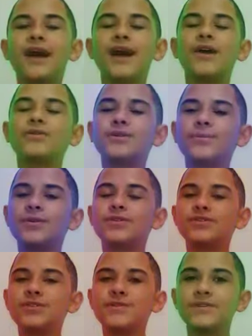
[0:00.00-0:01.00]
alta
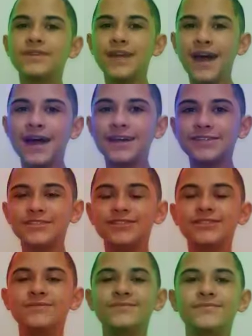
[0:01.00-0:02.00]

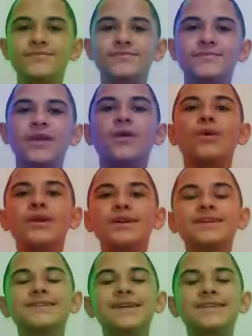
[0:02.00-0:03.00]
produtividade,
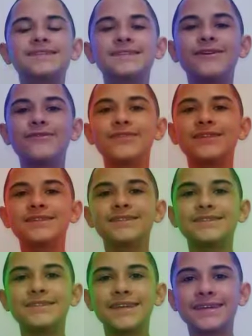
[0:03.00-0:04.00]
organização
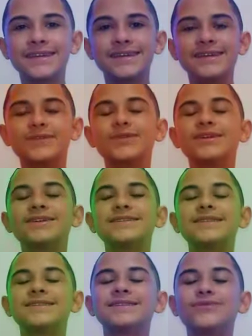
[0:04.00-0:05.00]
financeira,
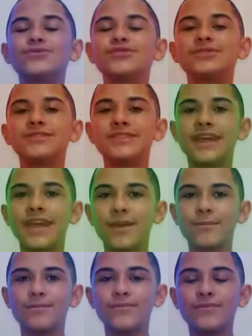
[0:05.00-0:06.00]
organização de
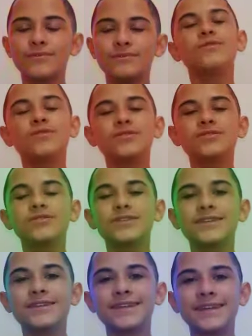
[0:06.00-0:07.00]
tempo, curso de
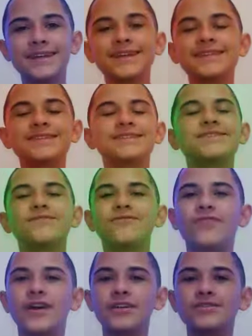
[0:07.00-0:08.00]
inglês,
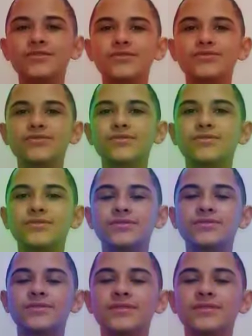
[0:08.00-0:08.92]
diversos cursos.